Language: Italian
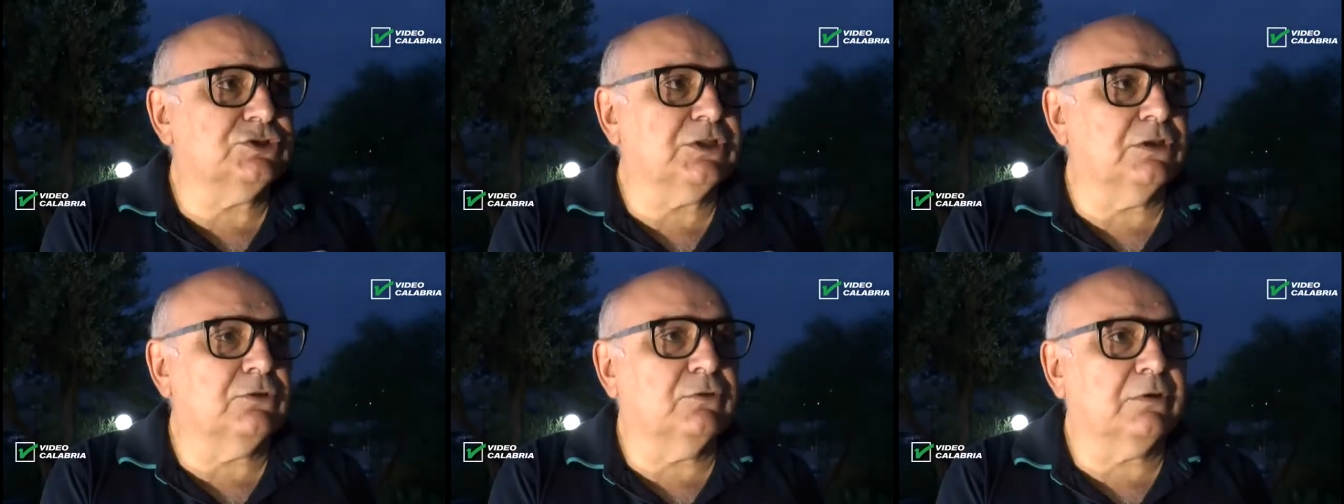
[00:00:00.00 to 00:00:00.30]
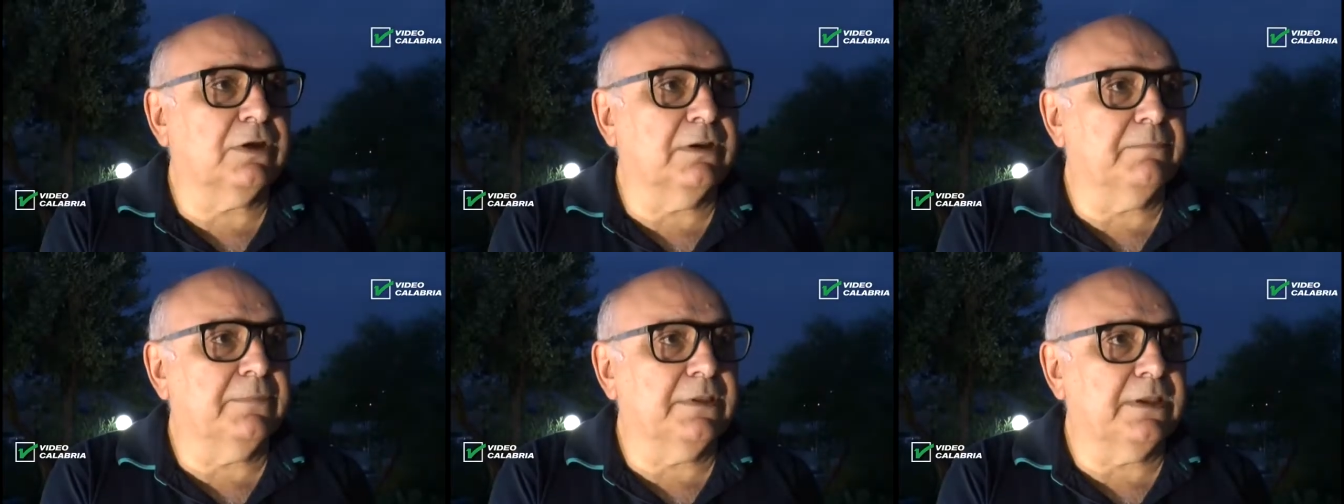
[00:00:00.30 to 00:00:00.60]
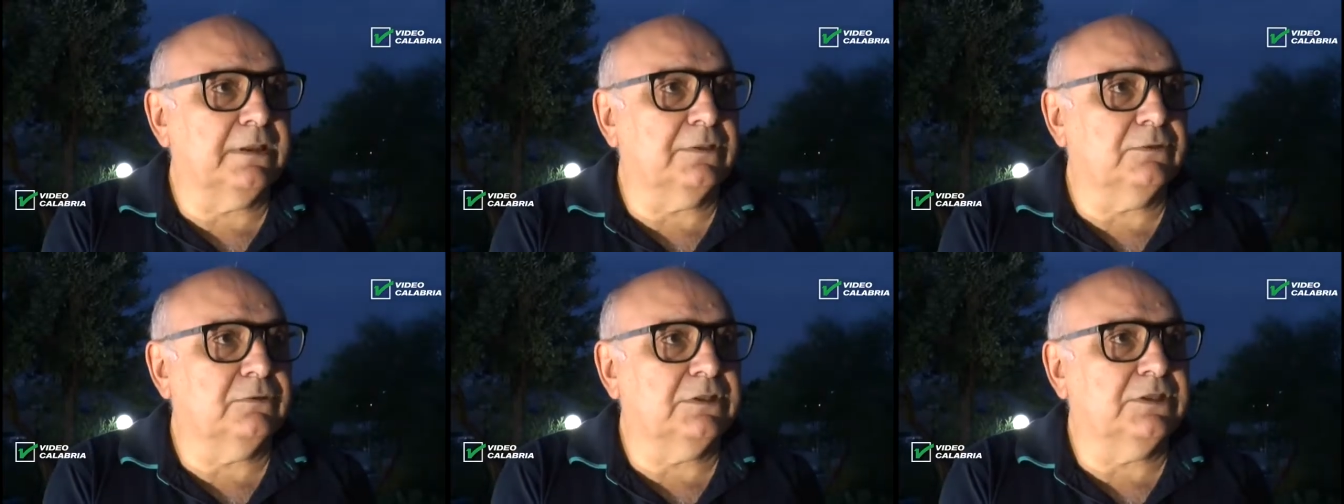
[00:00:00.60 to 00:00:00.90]
stanno
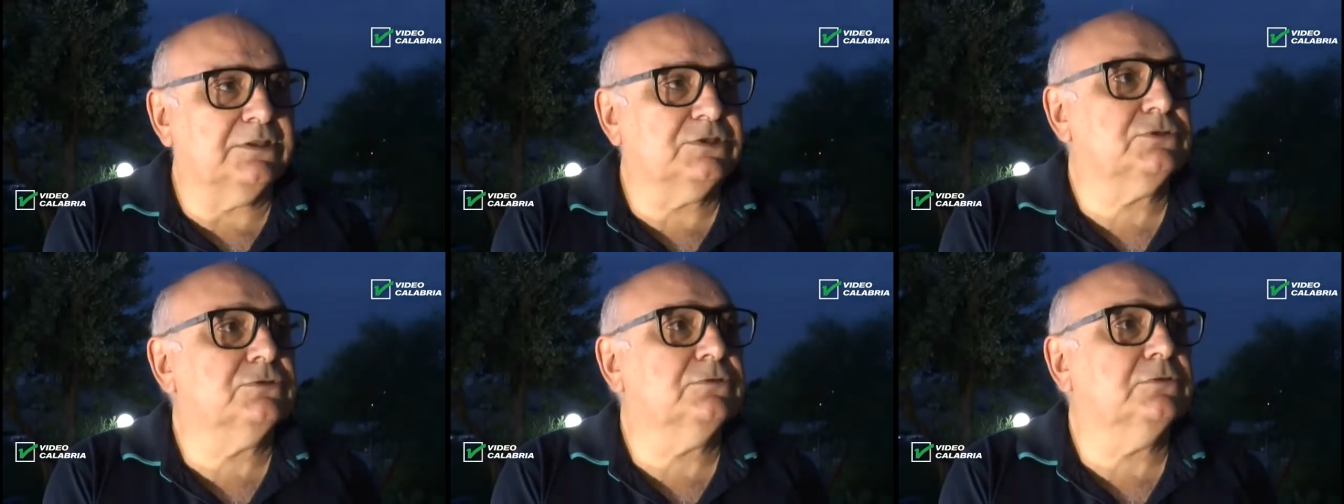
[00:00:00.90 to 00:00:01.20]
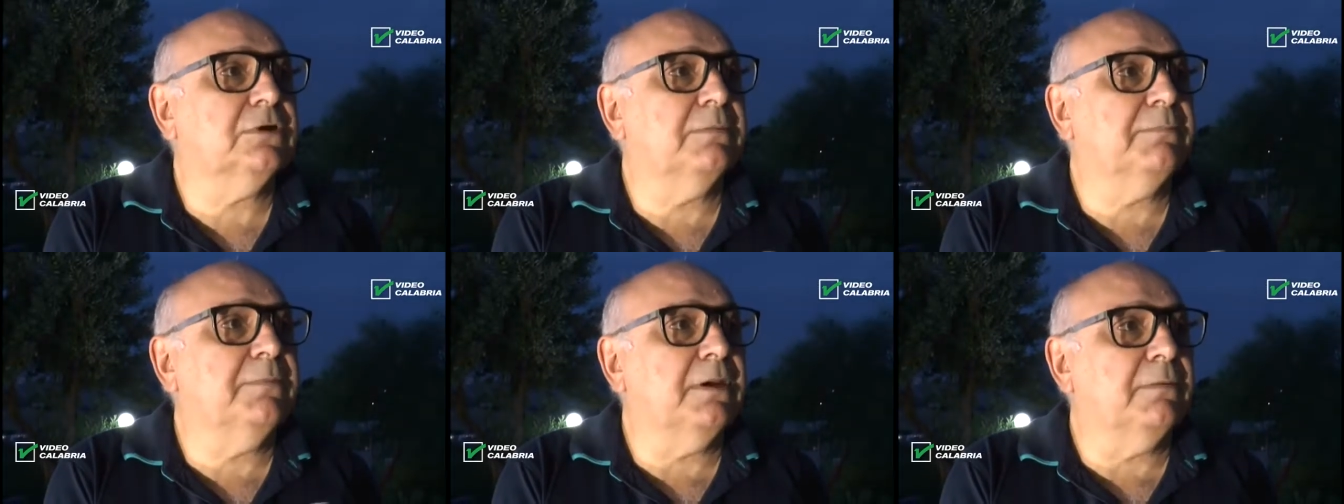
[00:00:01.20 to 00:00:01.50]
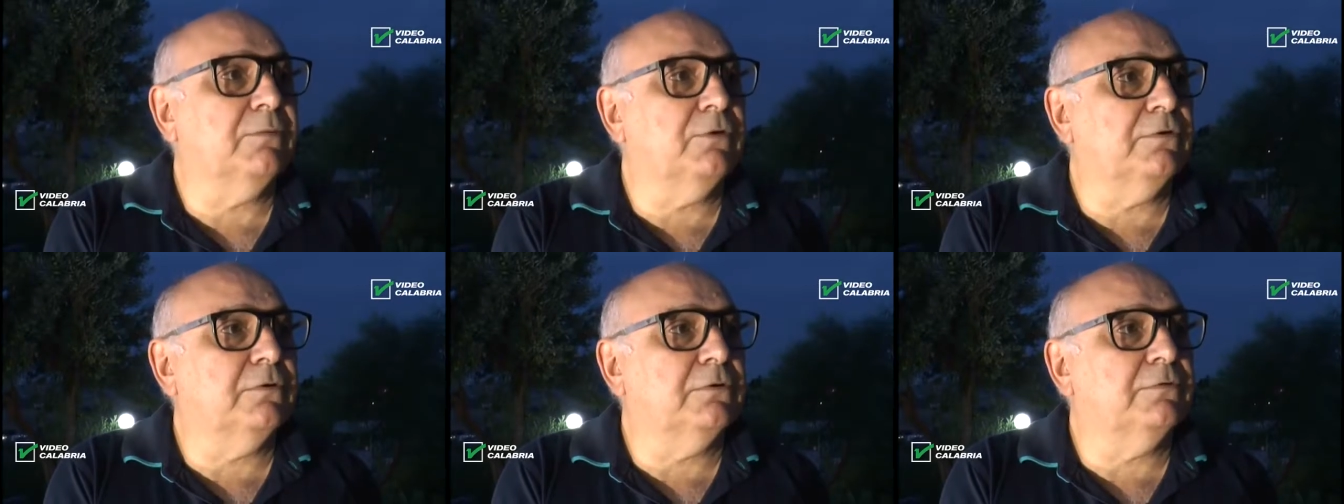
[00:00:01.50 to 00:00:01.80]
cambiando, adesso
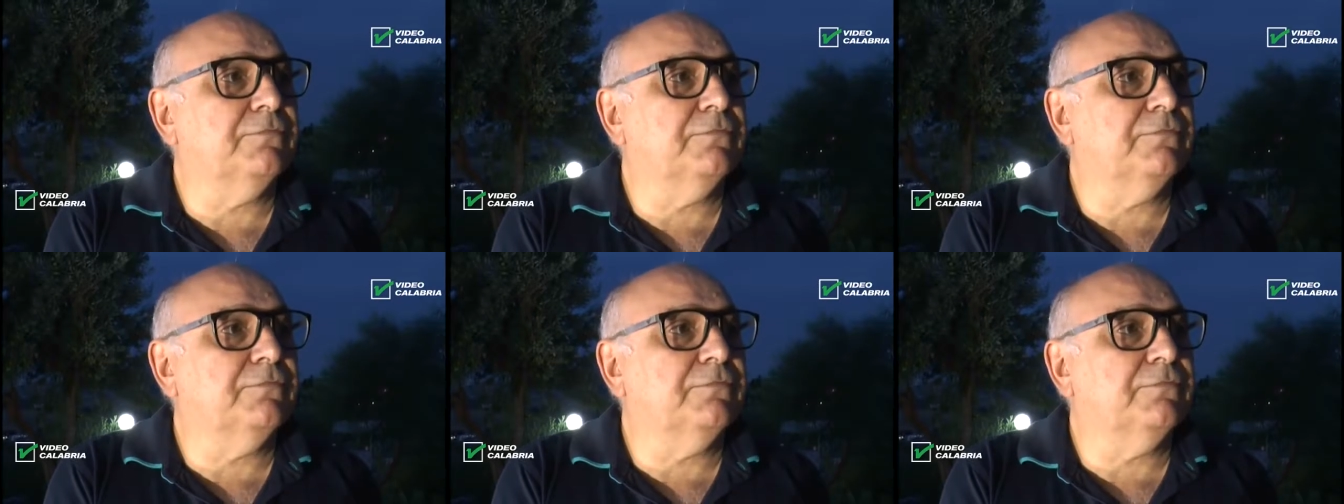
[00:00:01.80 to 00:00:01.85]
abbiamo